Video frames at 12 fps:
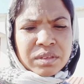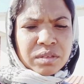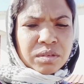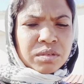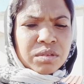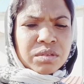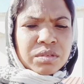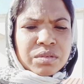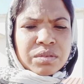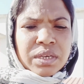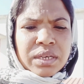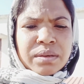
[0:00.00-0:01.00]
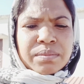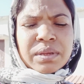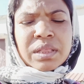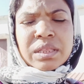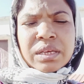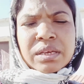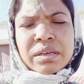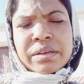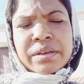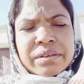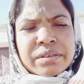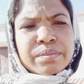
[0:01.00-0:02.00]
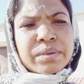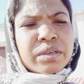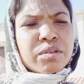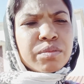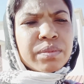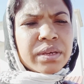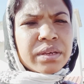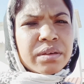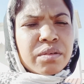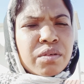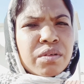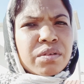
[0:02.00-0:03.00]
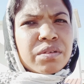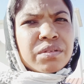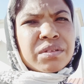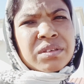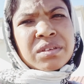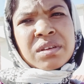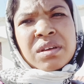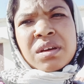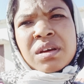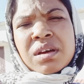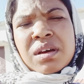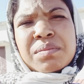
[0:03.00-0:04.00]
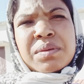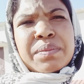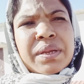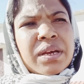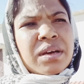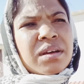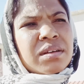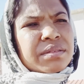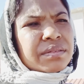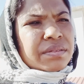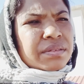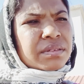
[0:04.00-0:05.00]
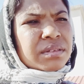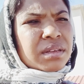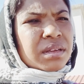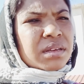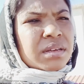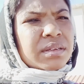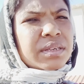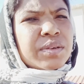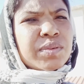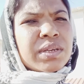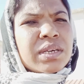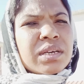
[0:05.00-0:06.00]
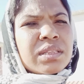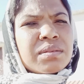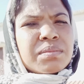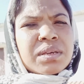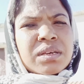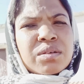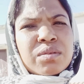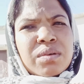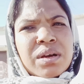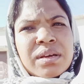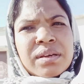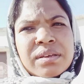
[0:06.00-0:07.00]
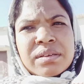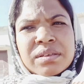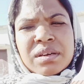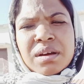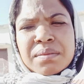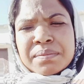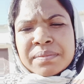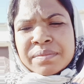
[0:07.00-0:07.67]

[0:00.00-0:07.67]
तो दोस्तों चलिए मिलते हैं नेक्स्ट वीडियो में और अभी मेरा ड्यूटी ख़त्म नहीं हुआ है काम